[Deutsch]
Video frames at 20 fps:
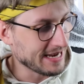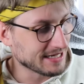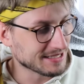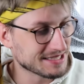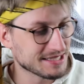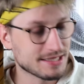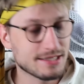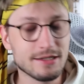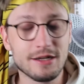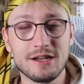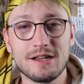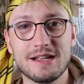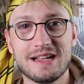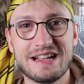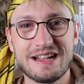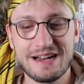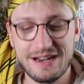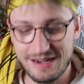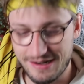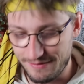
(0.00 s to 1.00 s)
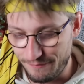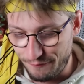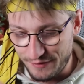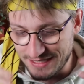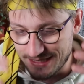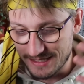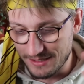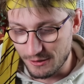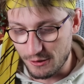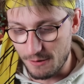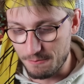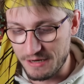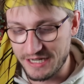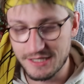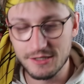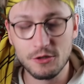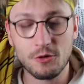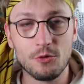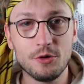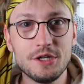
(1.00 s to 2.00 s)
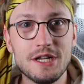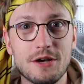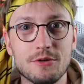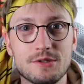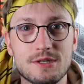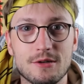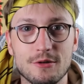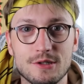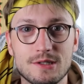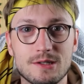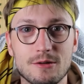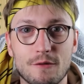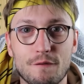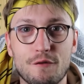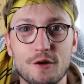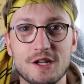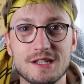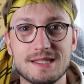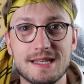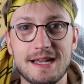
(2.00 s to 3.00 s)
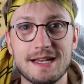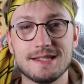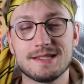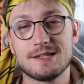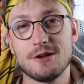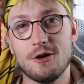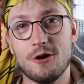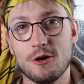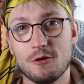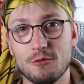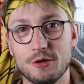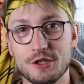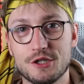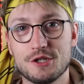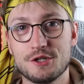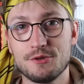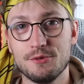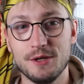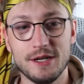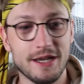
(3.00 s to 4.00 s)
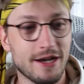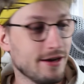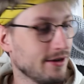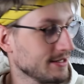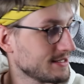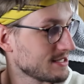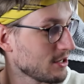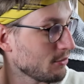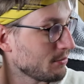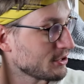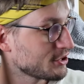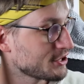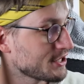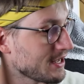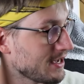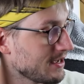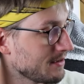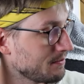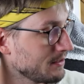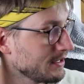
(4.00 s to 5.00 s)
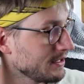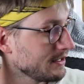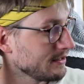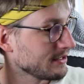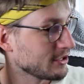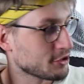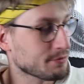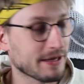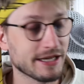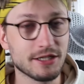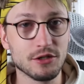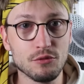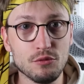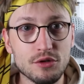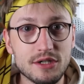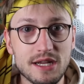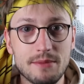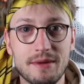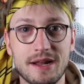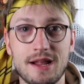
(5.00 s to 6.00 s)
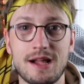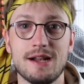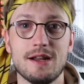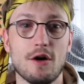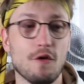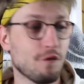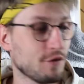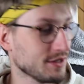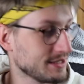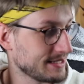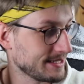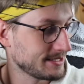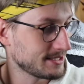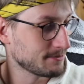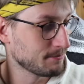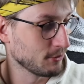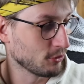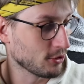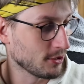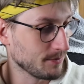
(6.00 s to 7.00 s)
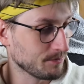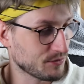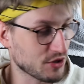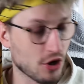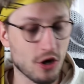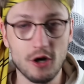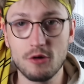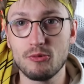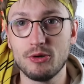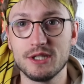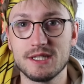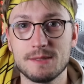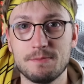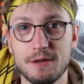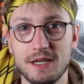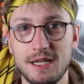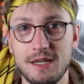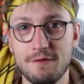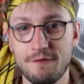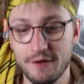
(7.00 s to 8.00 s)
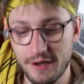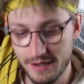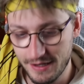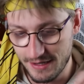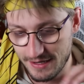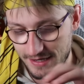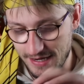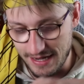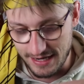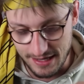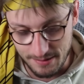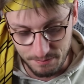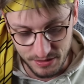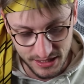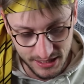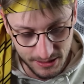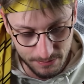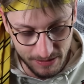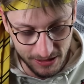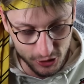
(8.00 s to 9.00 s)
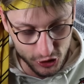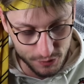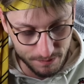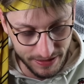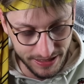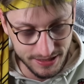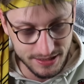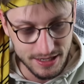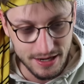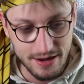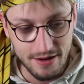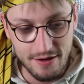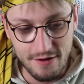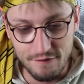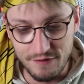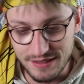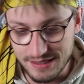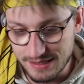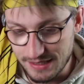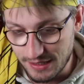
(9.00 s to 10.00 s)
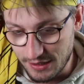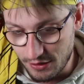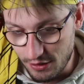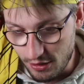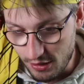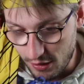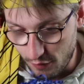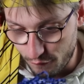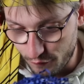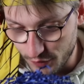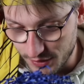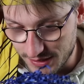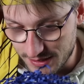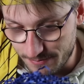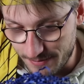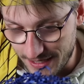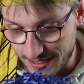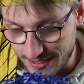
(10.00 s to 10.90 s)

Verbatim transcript: Hey, das ist eine fast eine komplette Grundausrüstung für das erste Hogwarts-Schuljahr. Zauberstab, der sprechende Hut, den man halt aufgesetzt bekommt, der Hogwarts-Brief. Na, da bin ich mal gespannt, was dann noch auf uns